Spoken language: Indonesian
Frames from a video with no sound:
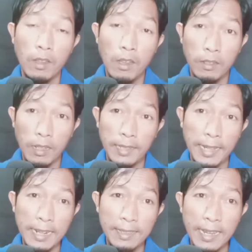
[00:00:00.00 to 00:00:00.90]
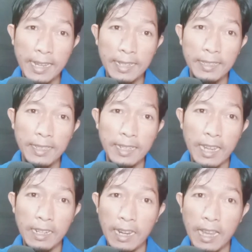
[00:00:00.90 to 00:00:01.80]
Nah, saran saya di sini
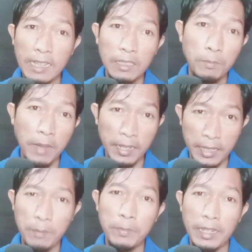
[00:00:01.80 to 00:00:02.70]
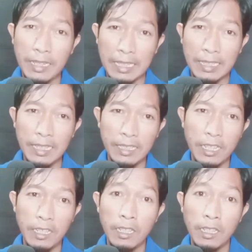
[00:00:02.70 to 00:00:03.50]
adalah sebaiknya biarkan saja